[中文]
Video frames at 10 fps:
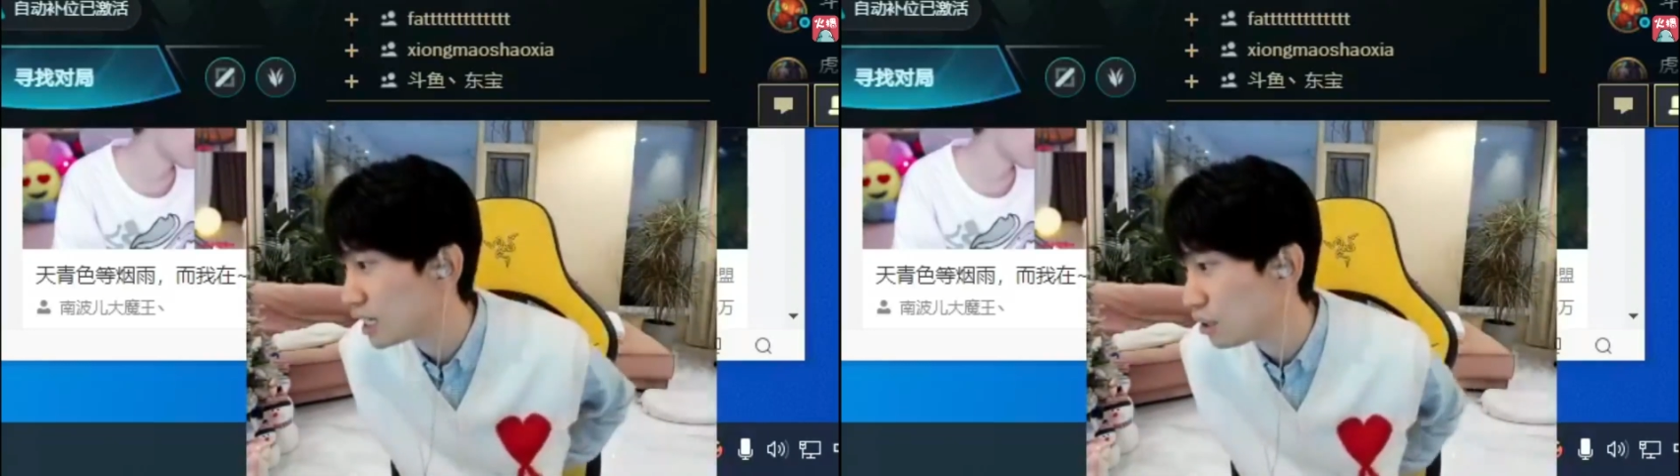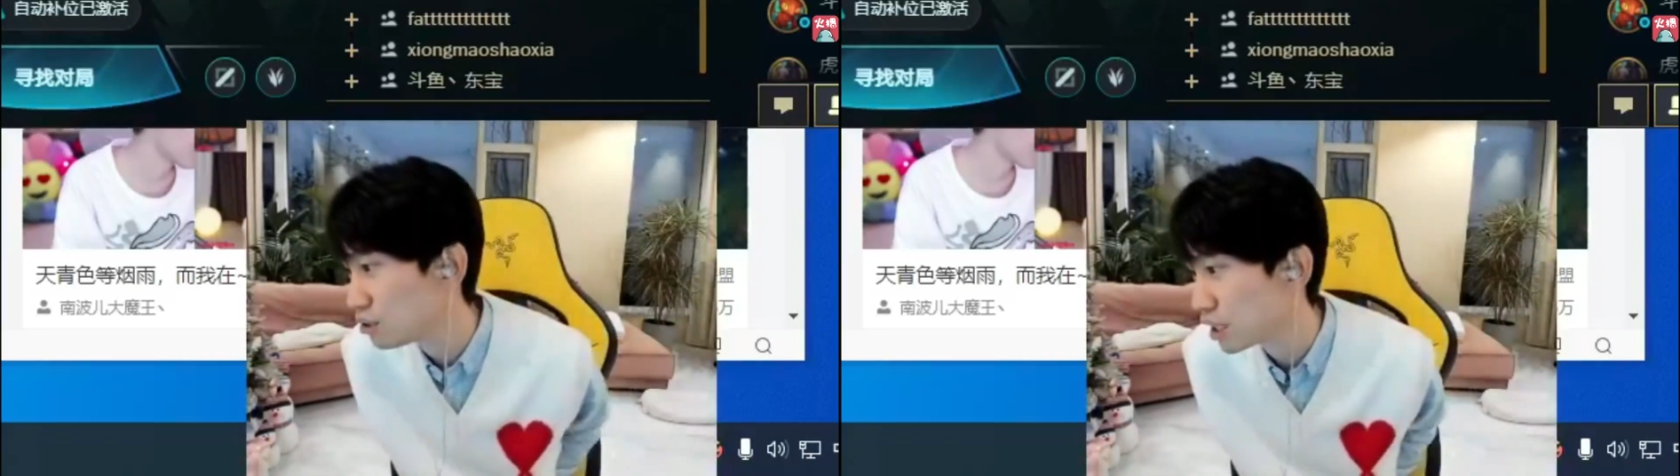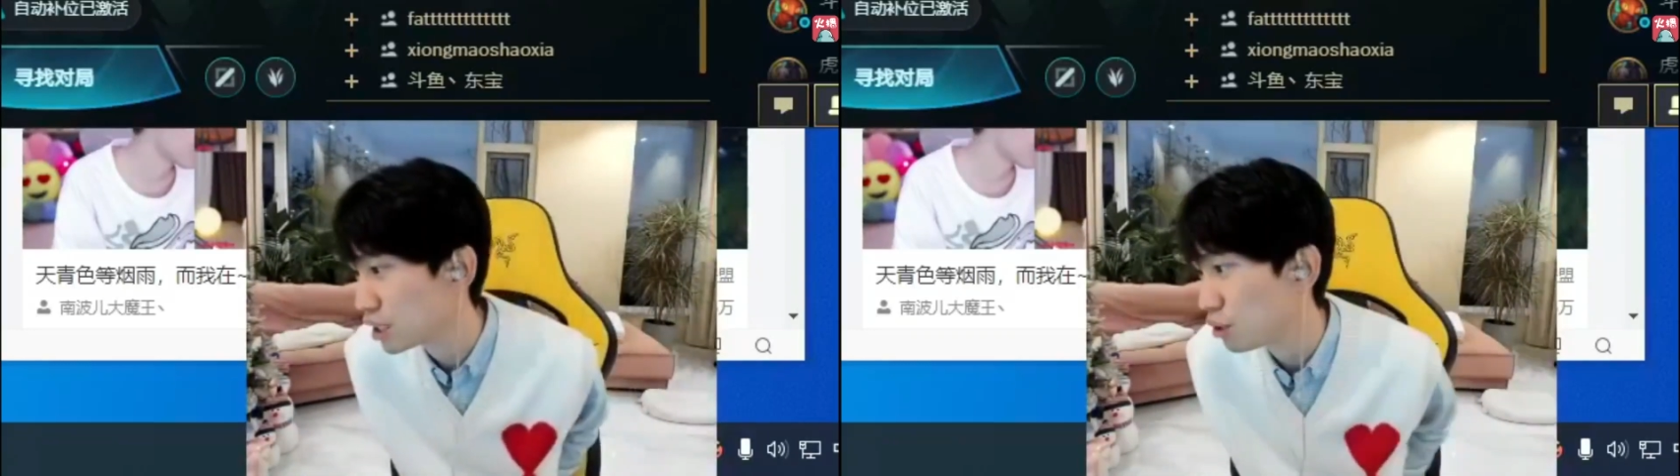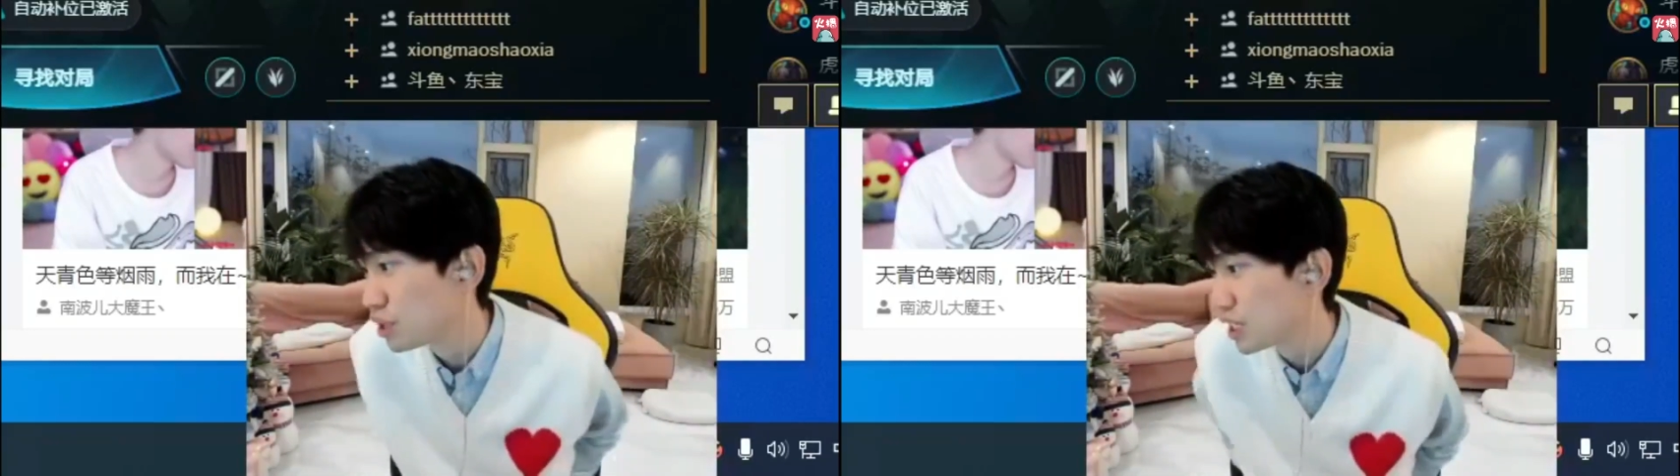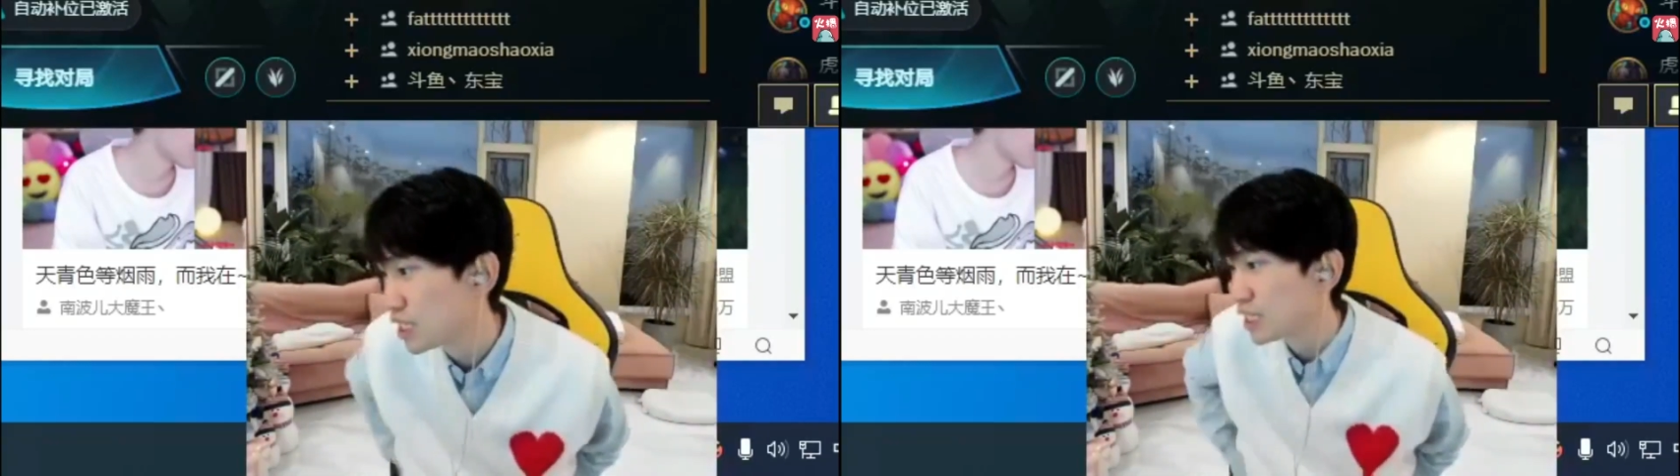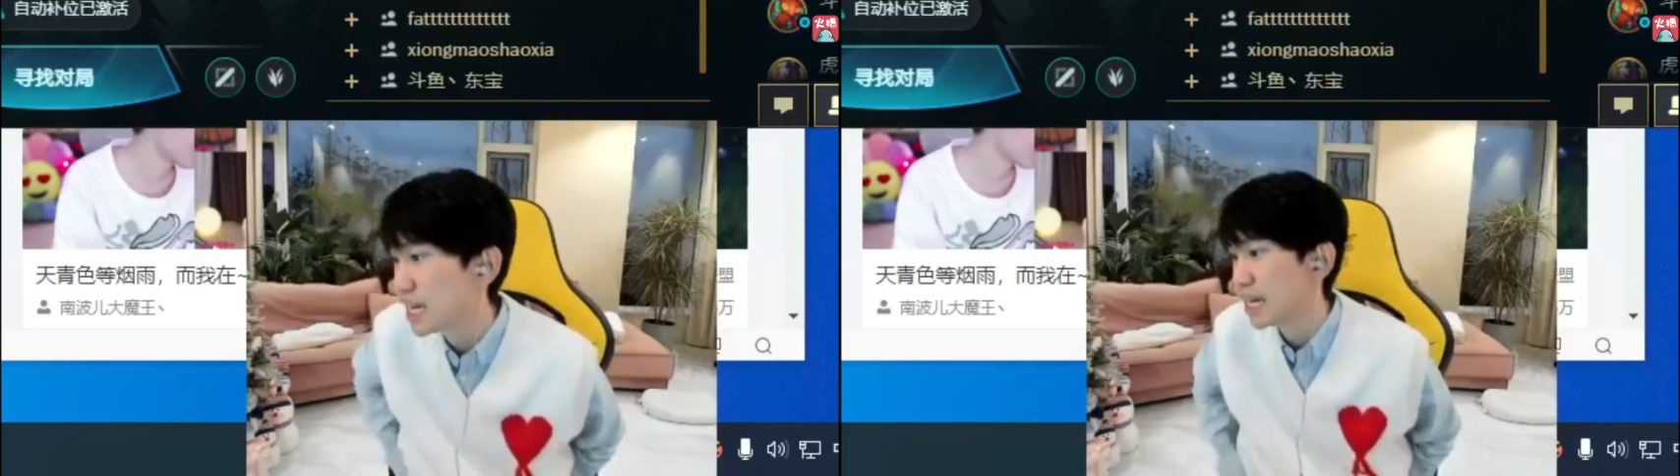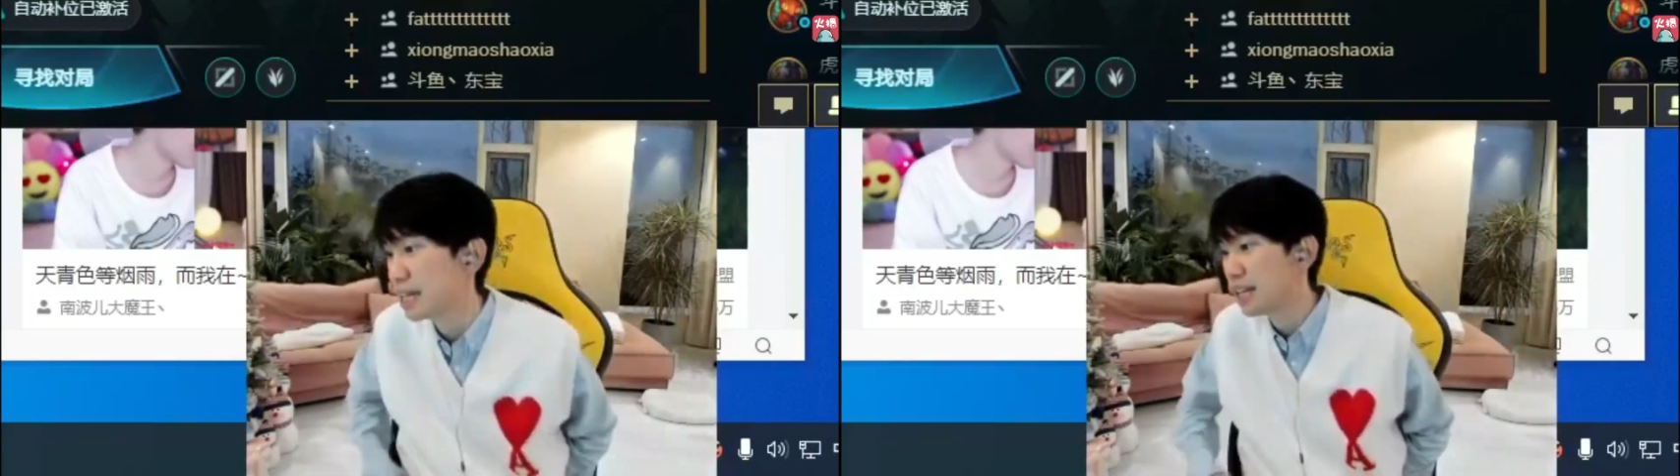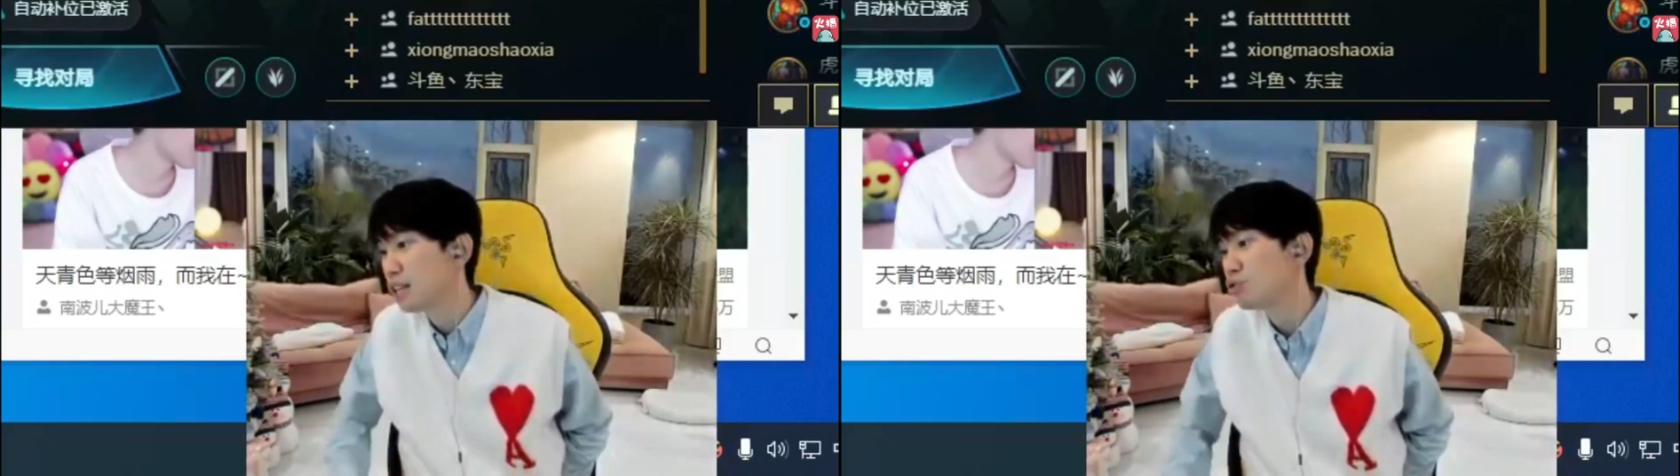然后想调整一下心态
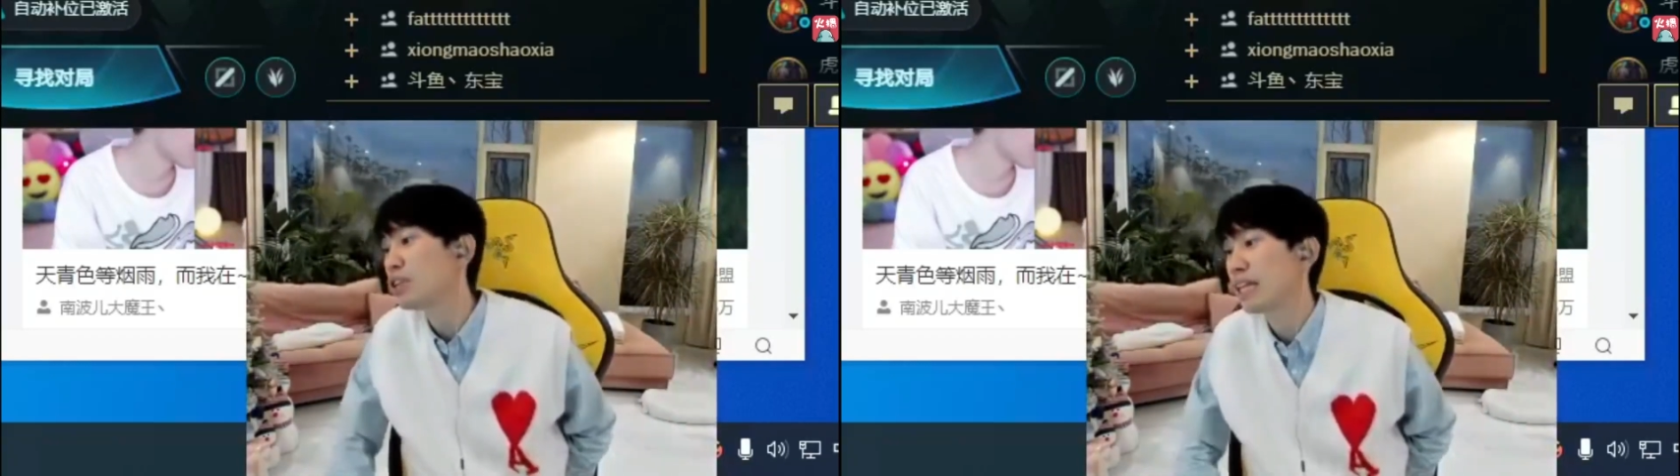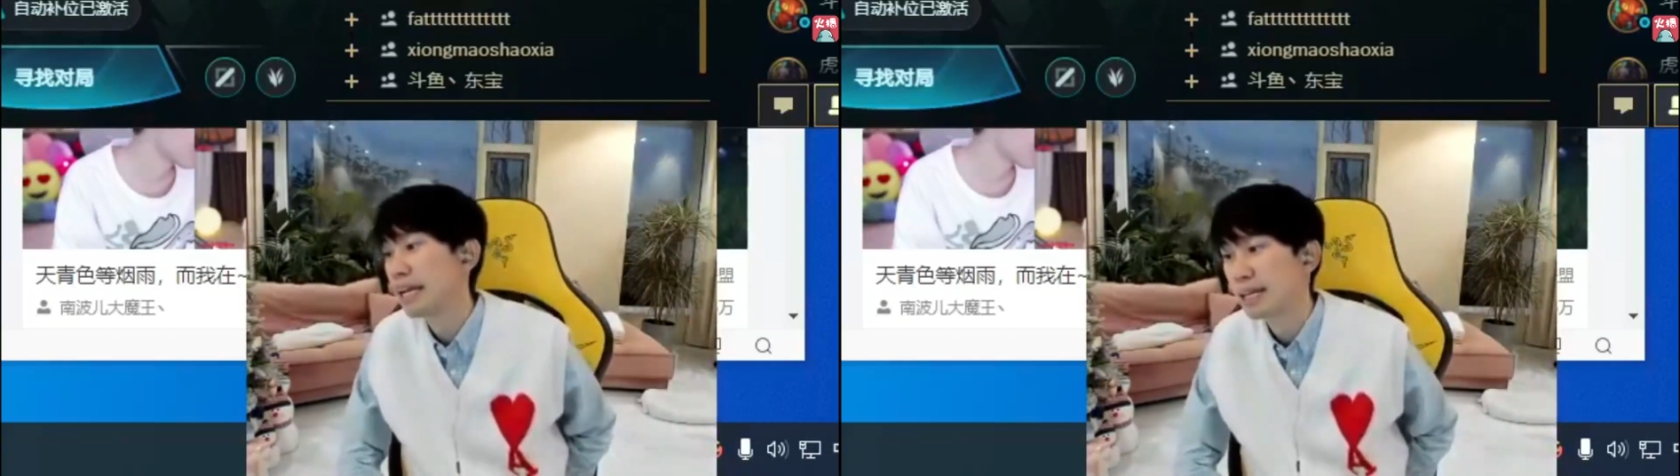状态，